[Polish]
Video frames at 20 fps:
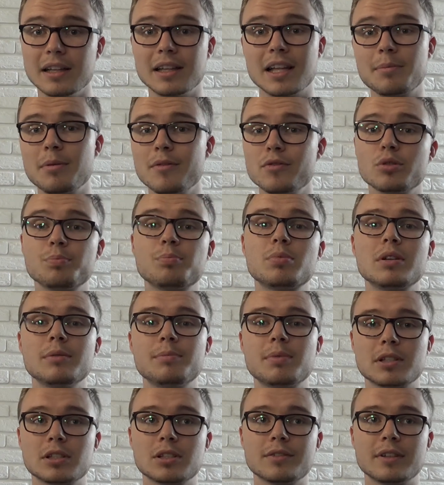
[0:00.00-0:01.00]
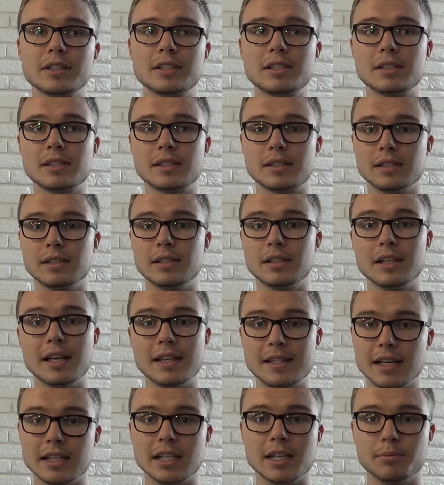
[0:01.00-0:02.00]
Na pewno pracować z
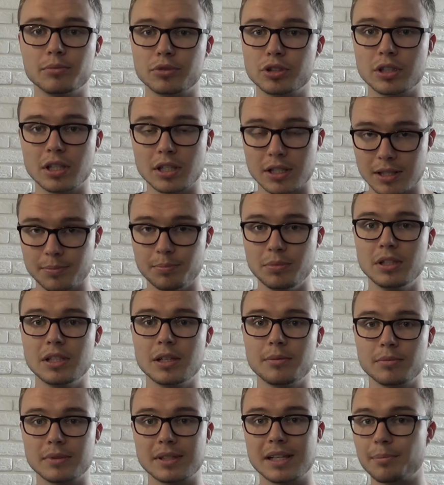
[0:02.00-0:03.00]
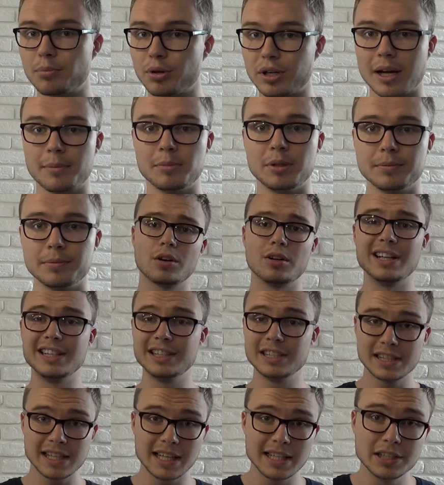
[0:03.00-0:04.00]
jedzeniem, czy też z piciem napojem.
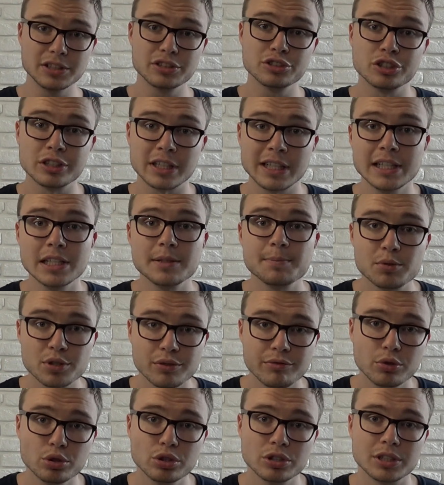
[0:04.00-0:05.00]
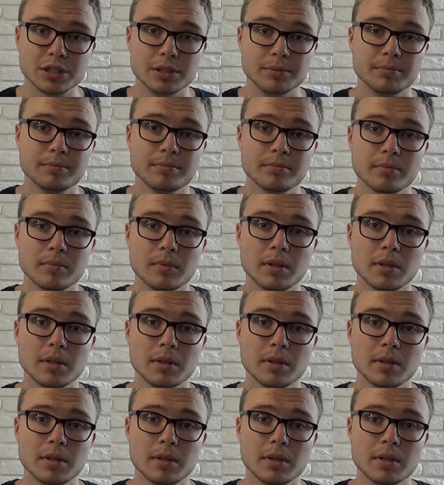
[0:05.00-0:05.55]
Kolejny talent to talent przywódczy.